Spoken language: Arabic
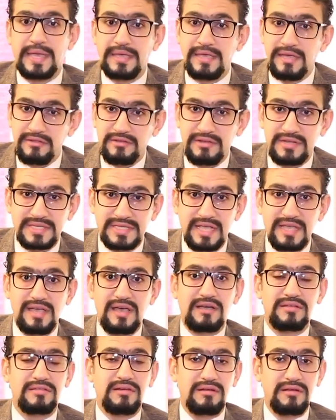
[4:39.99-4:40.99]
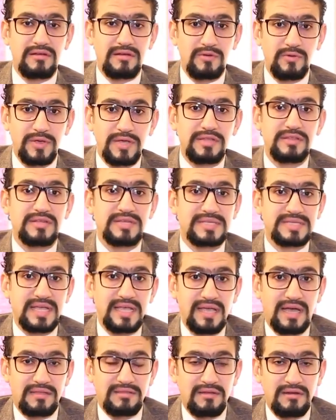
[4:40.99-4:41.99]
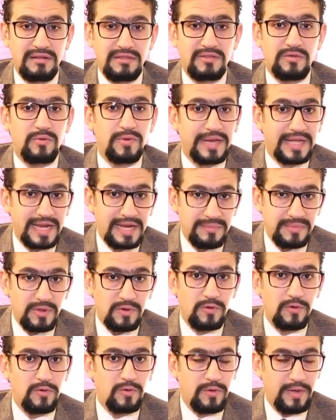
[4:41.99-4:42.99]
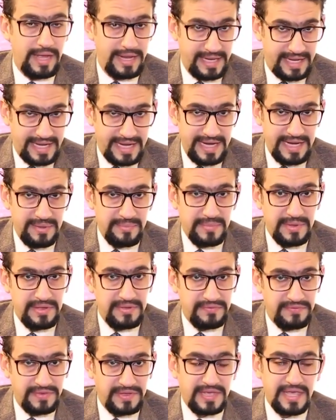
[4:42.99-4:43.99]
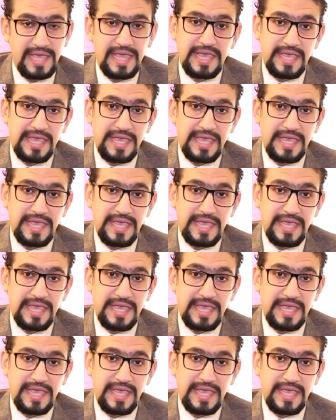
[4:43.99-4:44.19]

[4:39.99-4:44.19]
يقدر ازاي يخترق ويقدر ازاي يعترض والكلام ده كله هنتكلم فيه